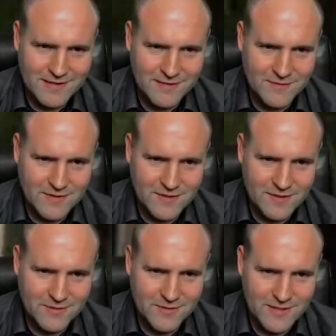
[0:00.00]
Sind wir da
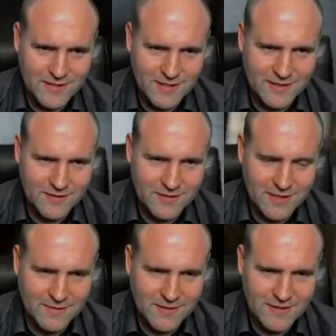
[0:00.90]
durchgerannt und
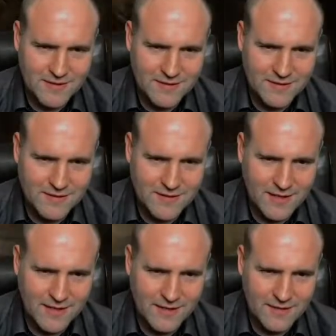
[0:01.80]
haben da hinten?
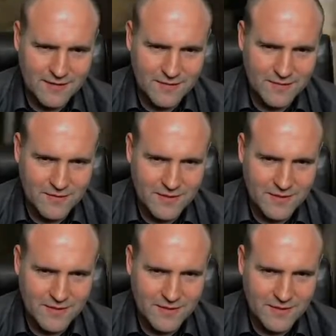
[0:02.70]
Nein, das haben wir doch